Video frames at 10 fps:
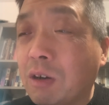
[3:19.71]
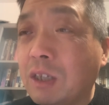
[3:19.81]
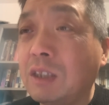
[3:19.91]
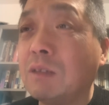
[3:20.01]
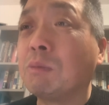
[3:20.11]

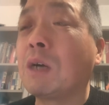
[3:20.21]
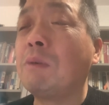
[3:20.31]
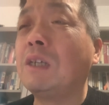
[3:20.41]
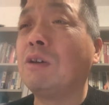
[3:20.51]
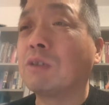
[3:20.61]
跟你他
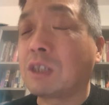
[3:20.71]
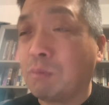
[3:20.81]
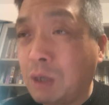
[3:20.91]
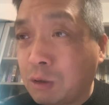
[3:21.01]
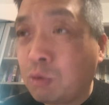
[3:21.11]
妈有什
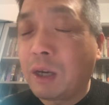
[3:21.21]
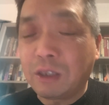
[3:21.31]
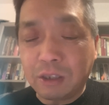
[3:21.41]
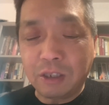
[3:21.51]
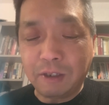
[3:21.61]
么
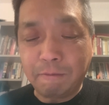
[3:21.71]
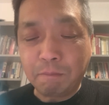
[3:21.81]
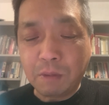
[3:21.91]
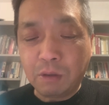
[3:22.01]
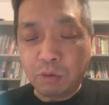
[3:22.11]
关系，
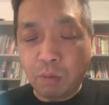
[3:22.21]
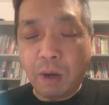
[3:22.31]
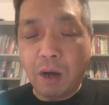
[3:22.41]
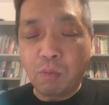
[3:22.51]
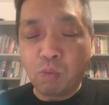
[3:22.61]
对吧？